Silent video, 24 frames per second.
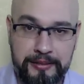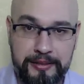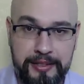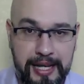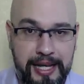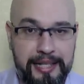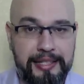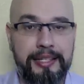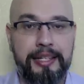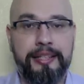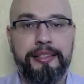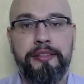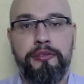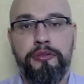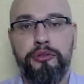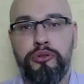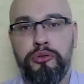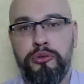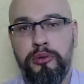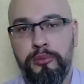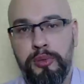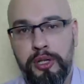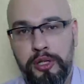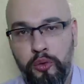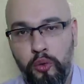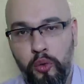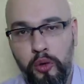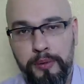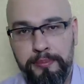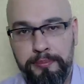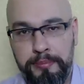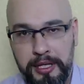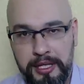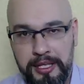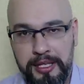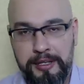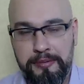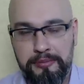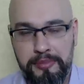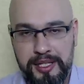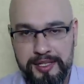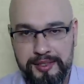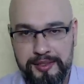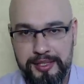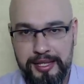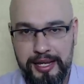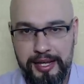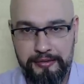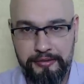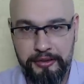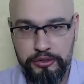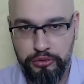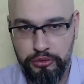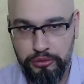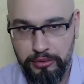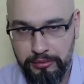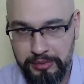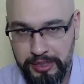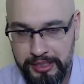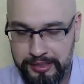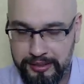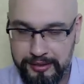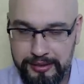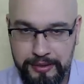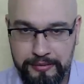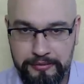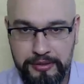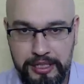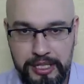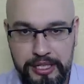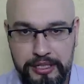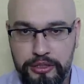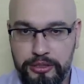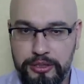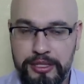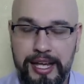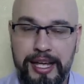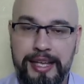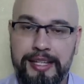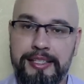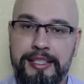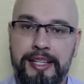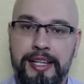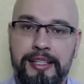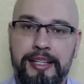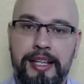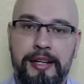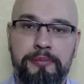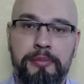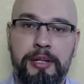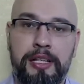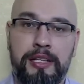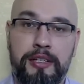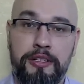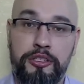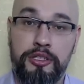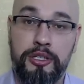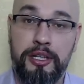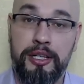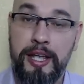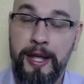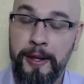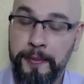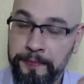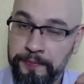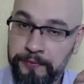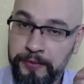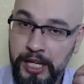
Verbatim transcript: да, для того, чтобы копии им оставить, чтобы они там в личное дело положили.